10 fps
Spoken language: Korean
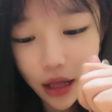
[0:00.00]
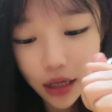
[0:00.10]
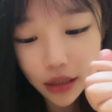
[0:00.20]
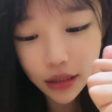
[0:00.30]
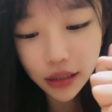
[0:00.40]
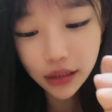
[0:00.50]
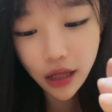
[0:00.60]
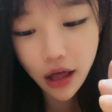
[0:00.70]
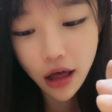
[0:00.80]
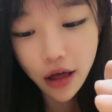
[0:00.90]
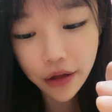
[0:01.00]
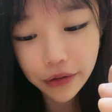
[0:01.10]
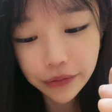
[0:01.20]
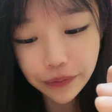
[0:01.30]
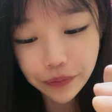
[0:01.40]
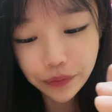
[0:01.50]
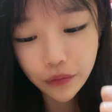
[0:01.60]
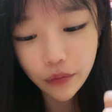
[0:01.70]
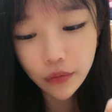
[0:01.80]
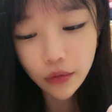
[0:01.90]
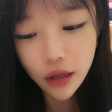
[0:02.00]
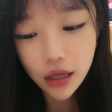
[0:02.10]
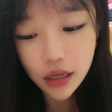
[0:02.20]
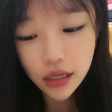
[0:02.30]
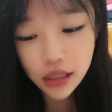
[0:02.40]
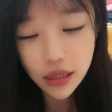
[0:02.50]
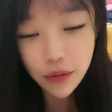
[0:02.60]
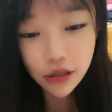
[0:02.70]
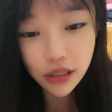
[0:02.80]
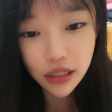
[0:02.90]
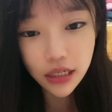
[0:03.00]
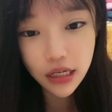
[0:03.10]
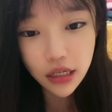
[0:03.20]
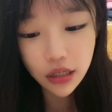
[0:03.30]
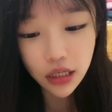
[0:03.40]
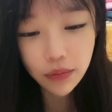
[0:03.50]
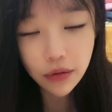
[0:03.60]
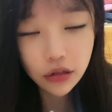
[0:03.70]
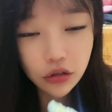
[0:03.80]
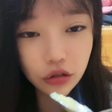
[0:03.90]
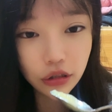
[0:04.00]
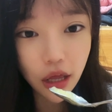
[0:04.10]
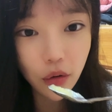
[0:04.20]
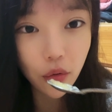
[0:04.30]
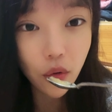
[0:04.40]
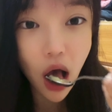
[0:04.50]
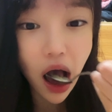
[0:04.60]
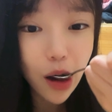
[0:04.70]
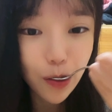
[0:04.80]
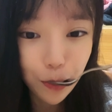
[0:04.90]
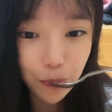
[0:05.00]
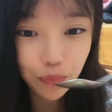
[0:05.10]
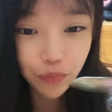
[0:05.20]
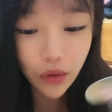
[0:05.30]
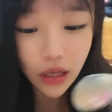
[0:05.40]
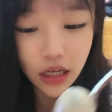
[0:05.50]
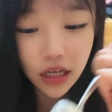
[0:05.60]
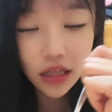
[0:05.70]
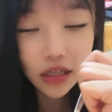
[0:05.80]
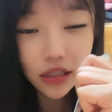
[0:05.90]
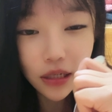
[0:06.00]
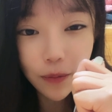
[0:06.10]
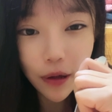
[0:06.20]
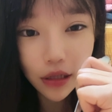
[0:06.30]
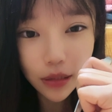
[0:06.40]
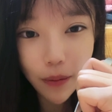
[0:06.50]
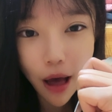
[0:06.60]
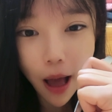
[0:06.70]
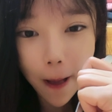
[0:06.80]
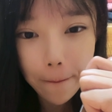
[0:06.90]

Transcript: 그래서 이제 며칠 이번 주 내로 기능 시험까지 봐.